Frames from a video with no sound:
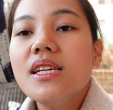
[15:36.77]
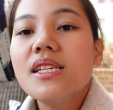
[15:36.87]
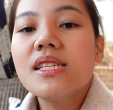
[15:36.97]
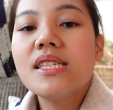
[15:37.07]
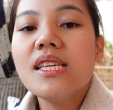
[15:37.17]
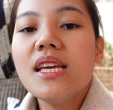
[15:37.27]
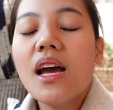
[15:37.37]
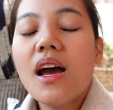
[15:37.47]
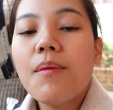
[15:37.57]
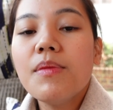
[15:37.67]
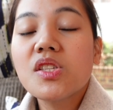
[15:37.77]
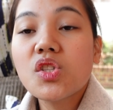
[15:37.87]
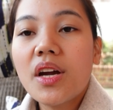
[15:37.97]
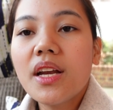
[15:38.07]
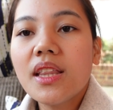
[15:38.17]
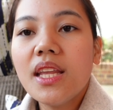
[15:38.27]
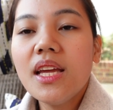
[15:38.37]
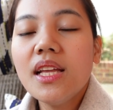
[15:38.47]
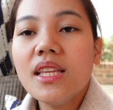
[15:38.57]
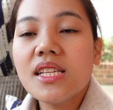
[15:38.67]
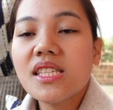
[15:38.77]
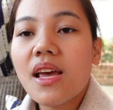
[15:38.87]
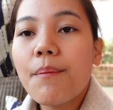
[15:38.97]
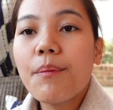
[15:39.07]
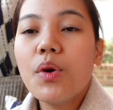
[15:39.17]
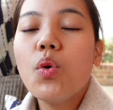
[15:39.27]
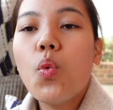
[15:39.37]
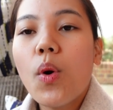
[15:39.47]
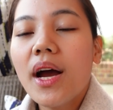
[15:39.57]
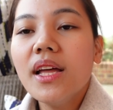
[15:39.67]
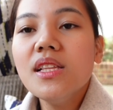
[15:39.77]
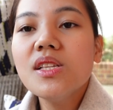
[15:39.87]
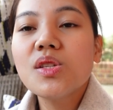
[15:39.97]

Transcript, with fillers: si, um, starting December 1.